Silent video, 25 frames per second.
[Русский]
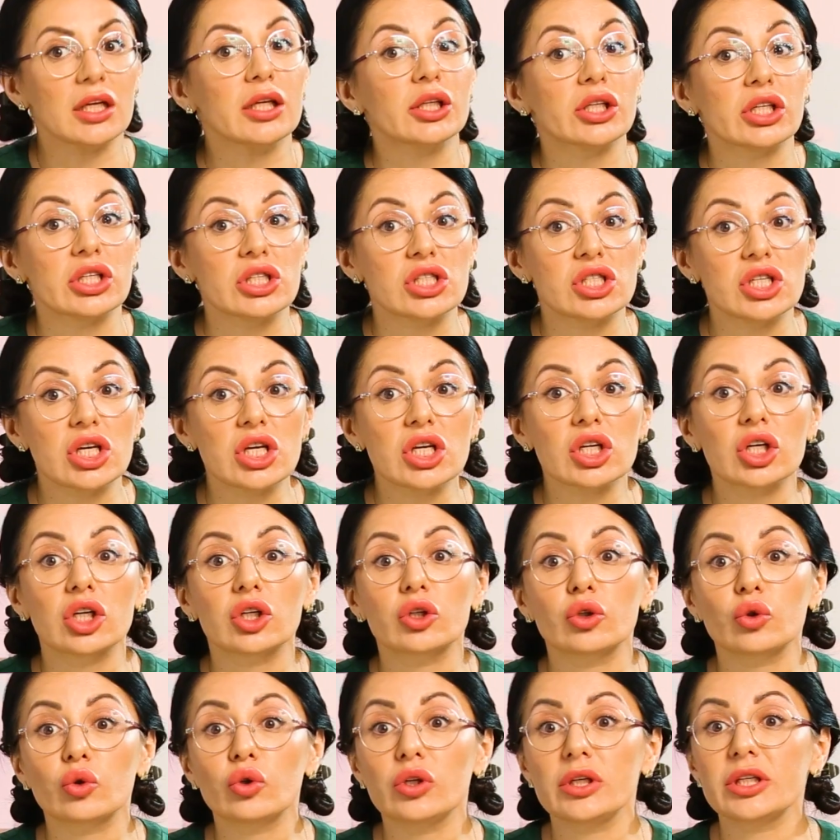это индейка,
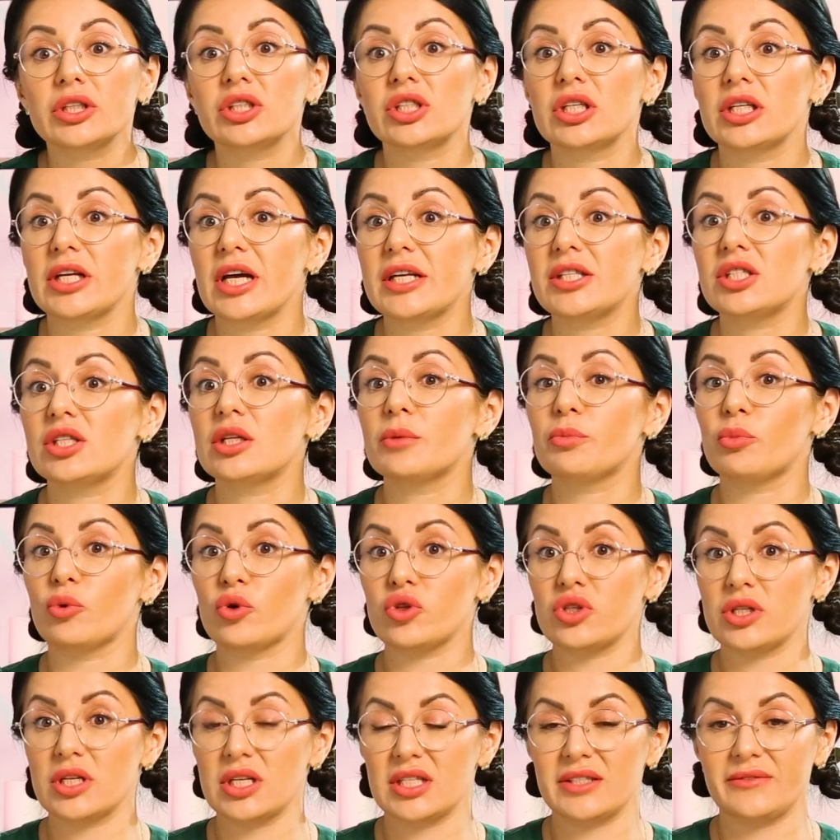кролик, телятина,
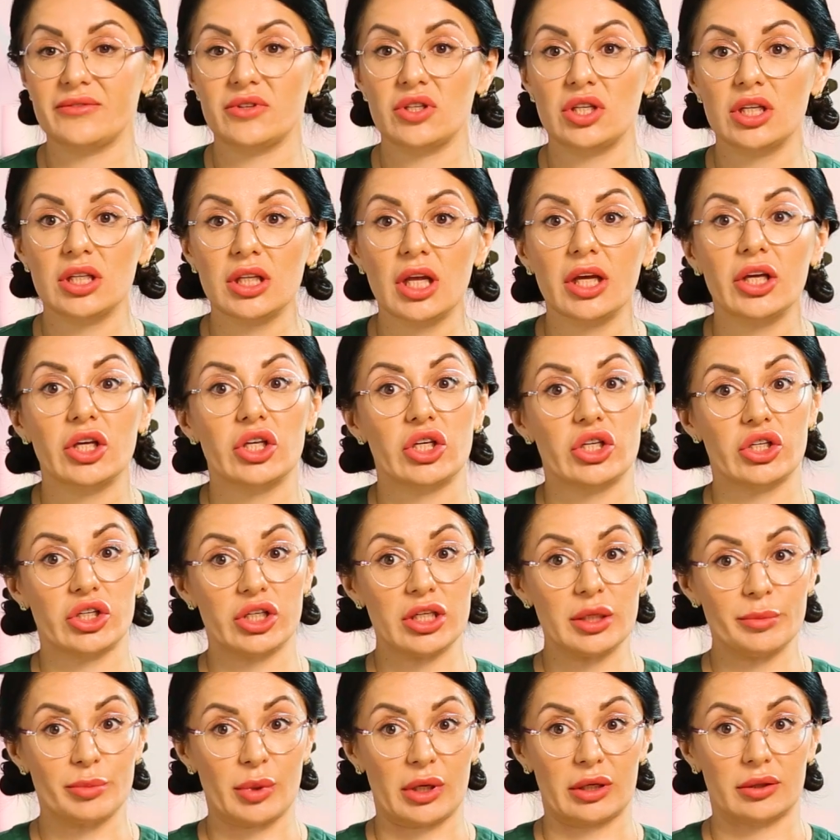постная свинина и
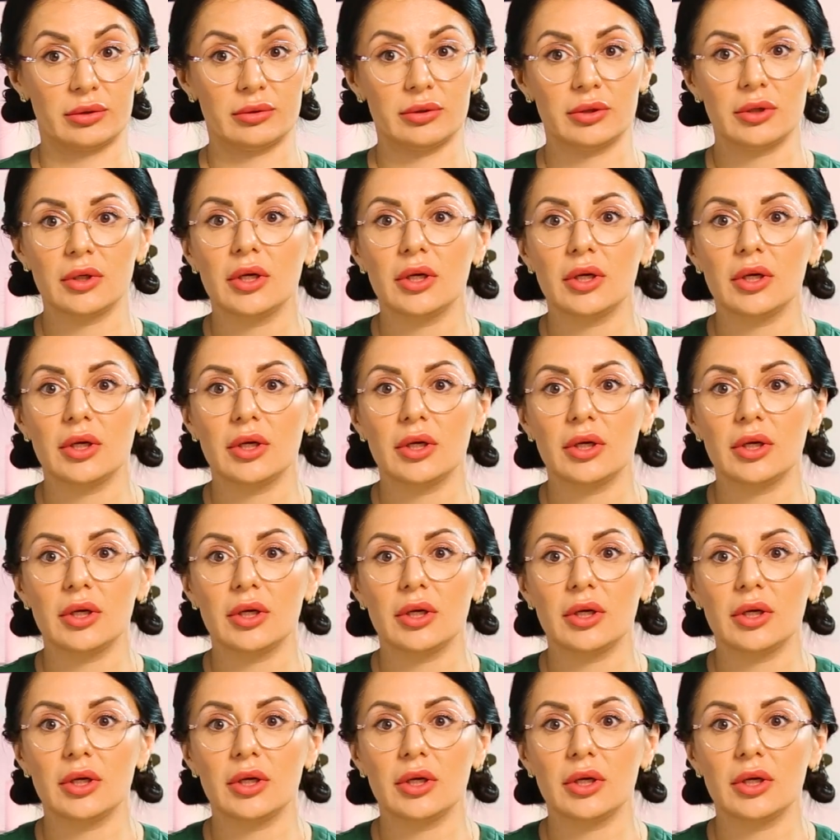рыба.